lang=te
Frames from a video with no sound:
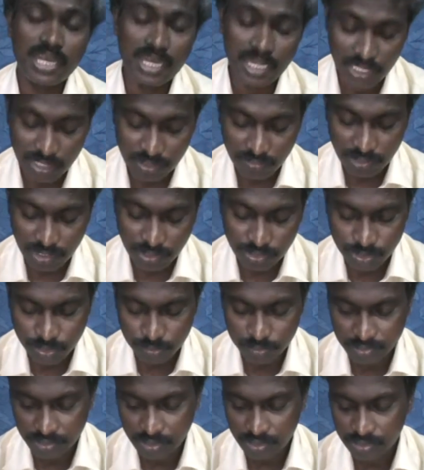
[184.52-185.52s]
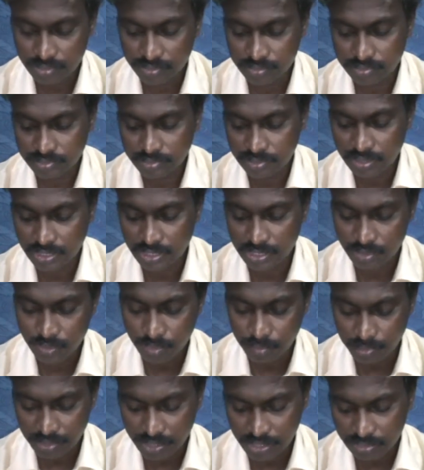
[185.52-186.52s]
ఎలాంటి వారో చెబుతున్నాడు చూడండి
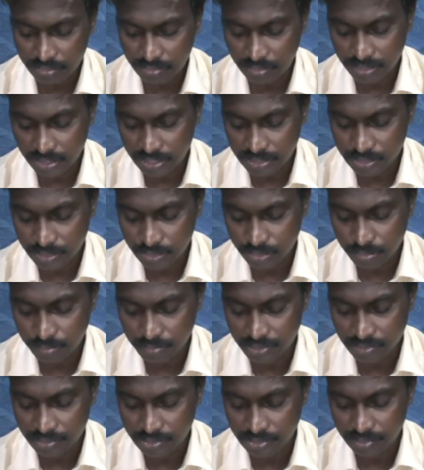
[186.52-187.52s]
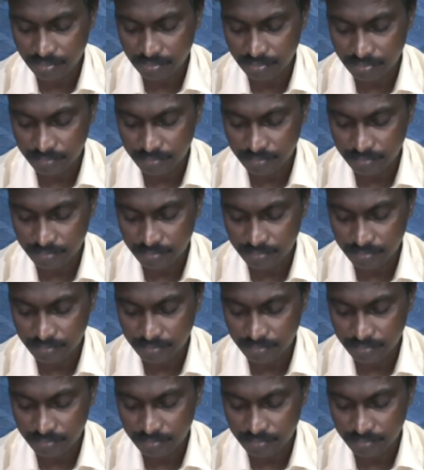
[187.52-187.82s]
యోగు గ్రంథం ఒకటాధ్యాయం తొమ్మిది వచ్చిన